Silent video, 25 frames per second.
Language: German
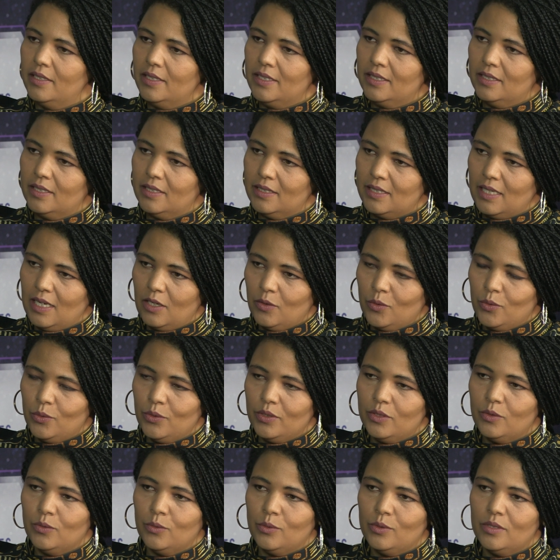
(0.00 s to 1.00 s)
dieser
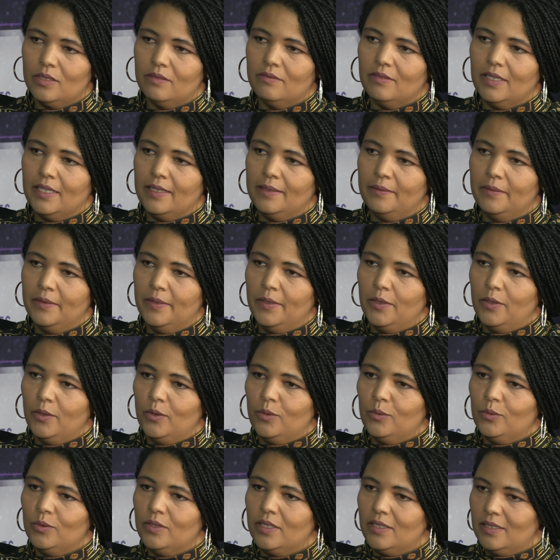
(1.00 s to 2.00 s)
Sarkoidose war
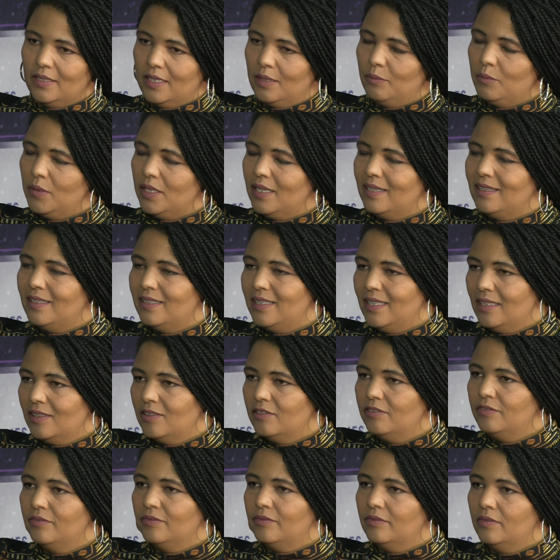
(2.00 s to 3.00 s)
und das nennt man dann eine
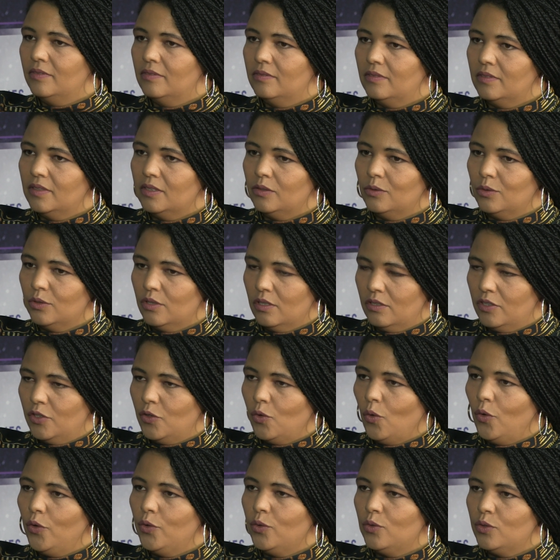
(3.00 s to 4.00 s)
Nerven- oder eine
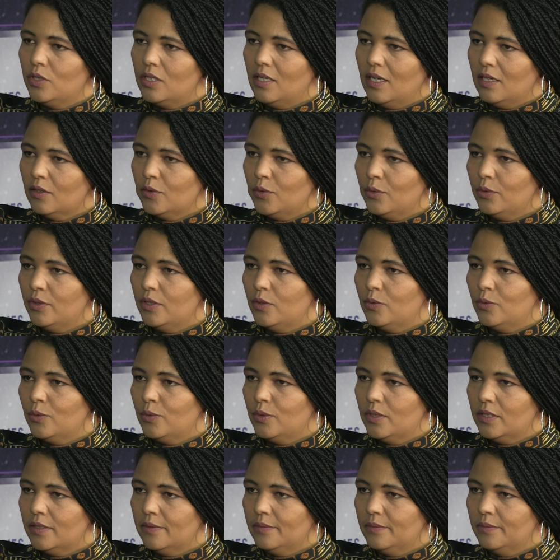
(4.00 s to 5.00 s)

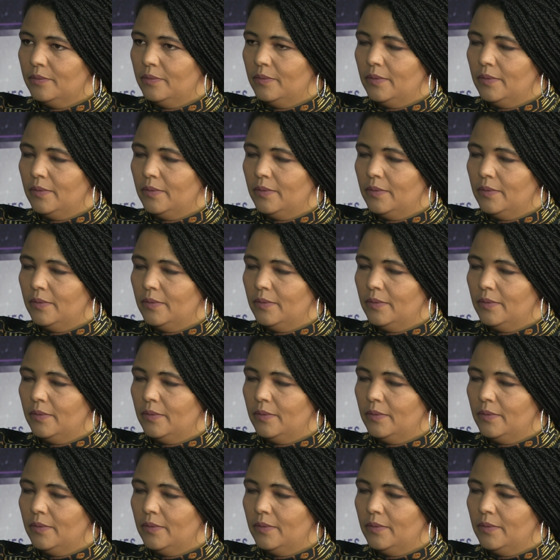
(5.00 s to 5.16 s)
Neurosarkoidose.